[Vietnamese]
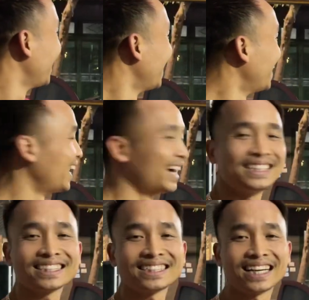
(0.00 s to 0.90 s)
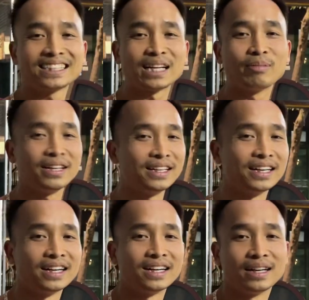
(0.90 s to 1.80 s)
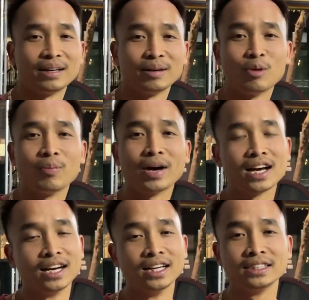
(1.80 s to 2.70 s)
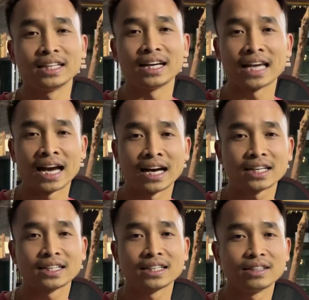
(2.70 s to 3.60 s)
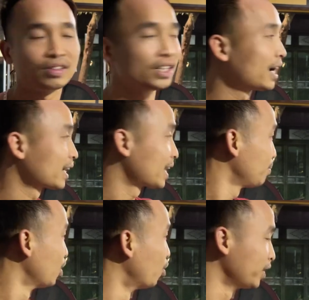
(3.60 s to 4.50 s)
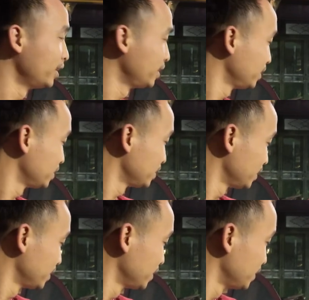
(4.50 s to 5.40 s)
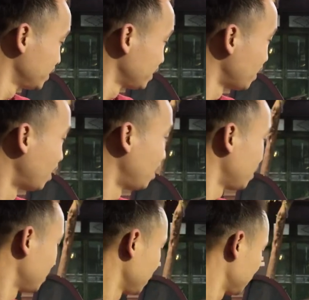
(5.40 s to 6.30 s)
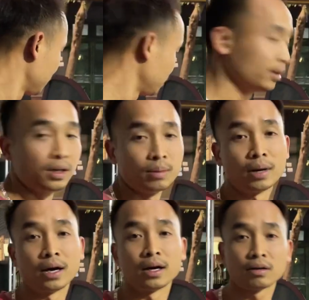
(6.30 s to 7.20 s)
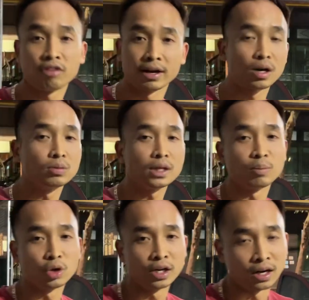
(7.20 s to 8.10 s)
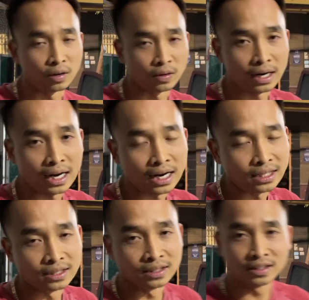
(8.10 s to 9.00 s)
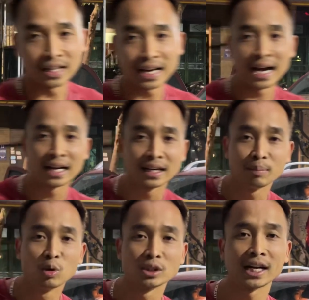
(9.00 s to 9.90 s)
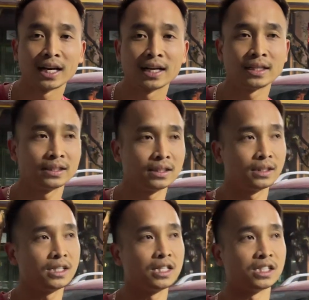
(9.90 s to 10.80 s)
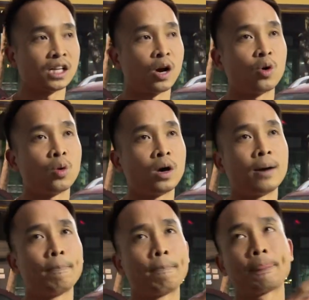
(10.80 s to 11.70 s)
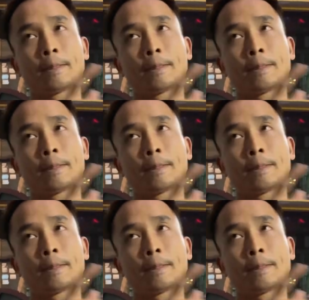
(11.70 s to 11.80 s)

à, chiếc xe trang bị à, bộ màn hình nghe nhạc với cả cam lùi đó mà phải công nhận một điều đấy là ở Nghệ An anh mua xe chỉ sau um,